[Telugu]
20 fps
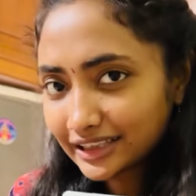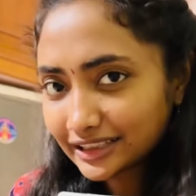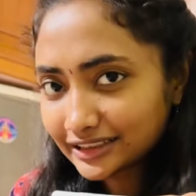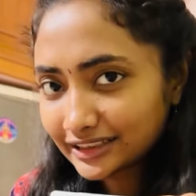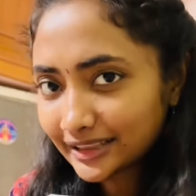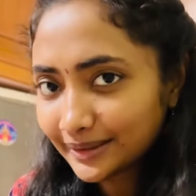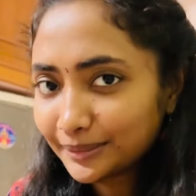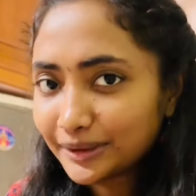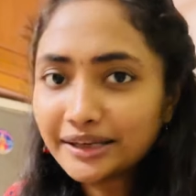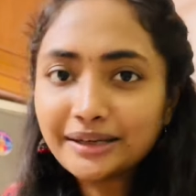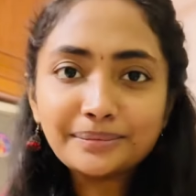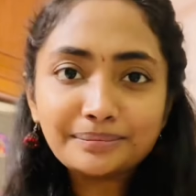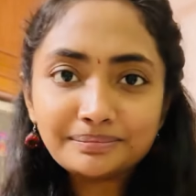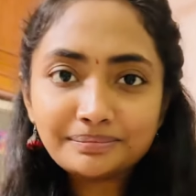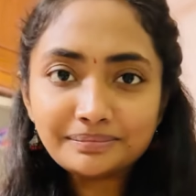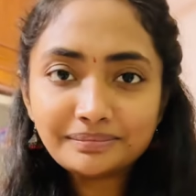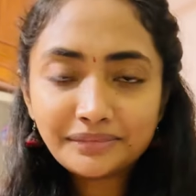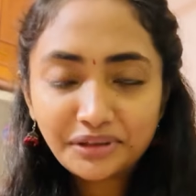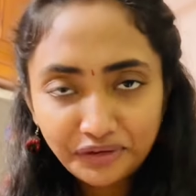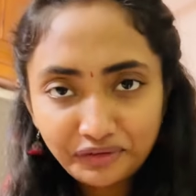అంతే మరి
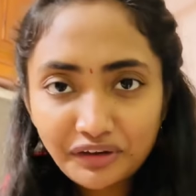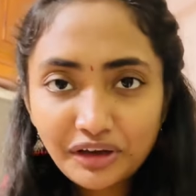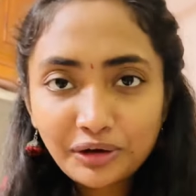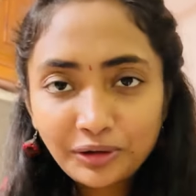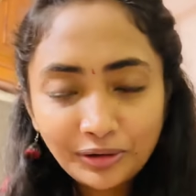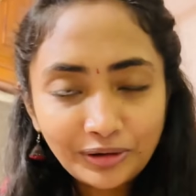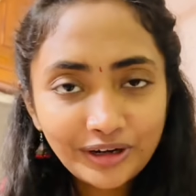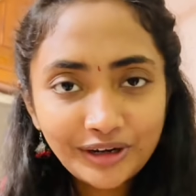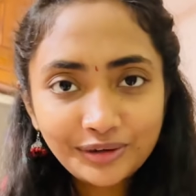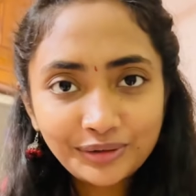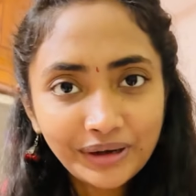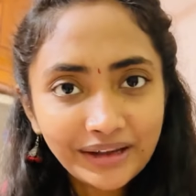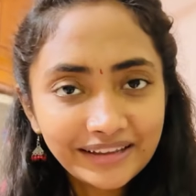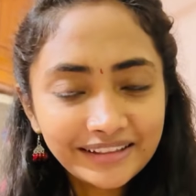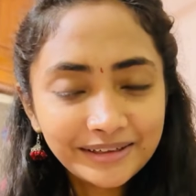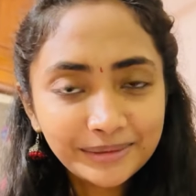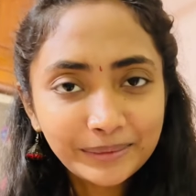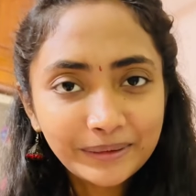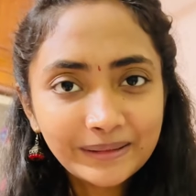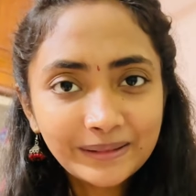ఇవే కొన్నాను
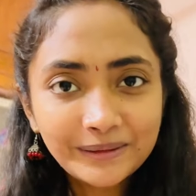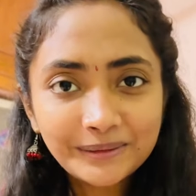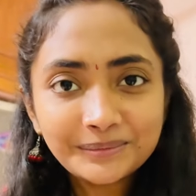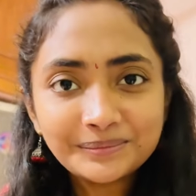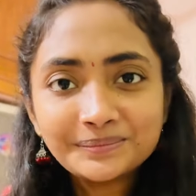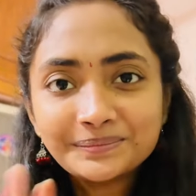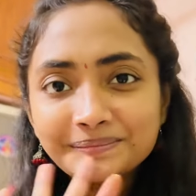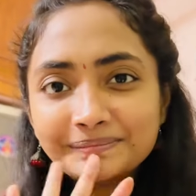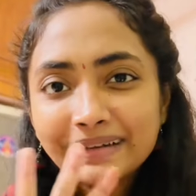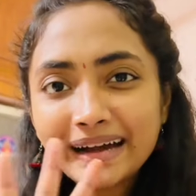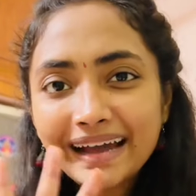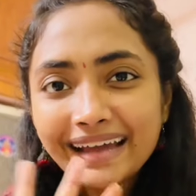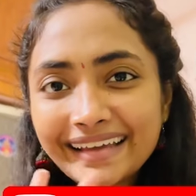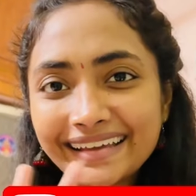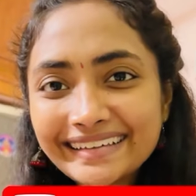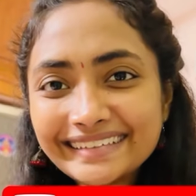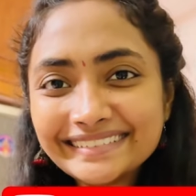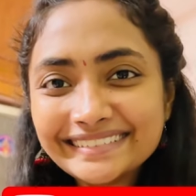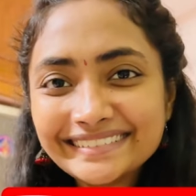హైదరాబాద్లో బాయ్